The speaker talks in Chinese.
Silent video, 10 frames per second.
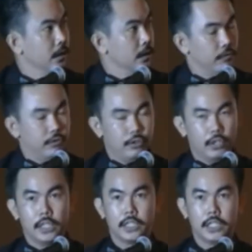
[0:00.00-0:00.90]
服用
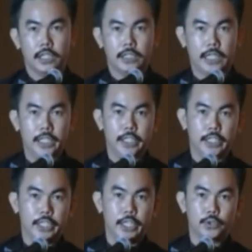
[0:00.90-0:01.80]
了这个散利的
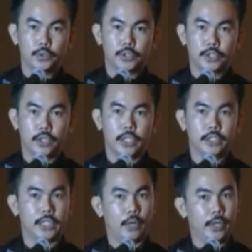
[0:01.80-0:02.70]
叶绿素之后呢，
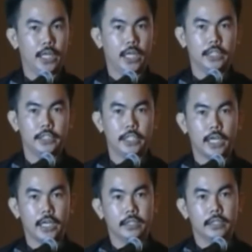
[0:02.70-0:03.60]
找回了他的健
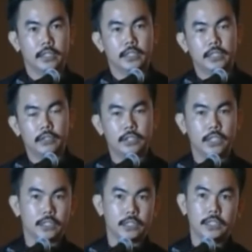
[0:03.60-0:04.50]
康。小弟
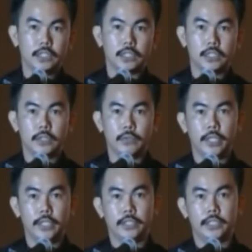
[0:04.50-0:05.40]
那时也是因
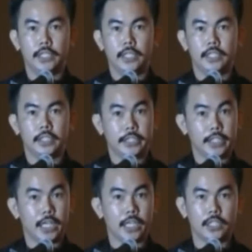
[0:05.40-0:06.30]
为有一些这些
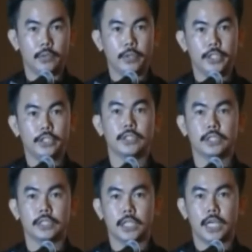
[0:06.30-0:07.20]
健康上的问题，就试
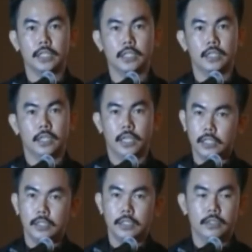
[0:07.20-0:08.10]
试看的。哎，
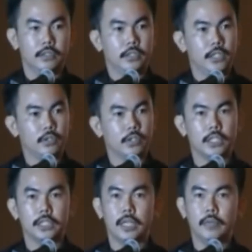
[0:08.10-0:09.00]
结果这
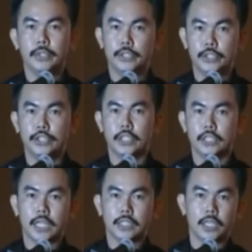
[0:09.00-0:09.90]
个产品的确
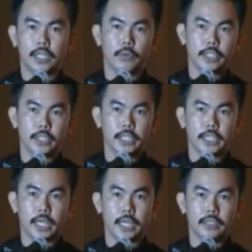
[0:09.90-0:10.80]
是改善了我的健
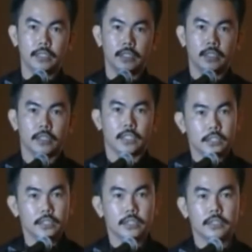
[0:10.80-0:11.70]
康。可是，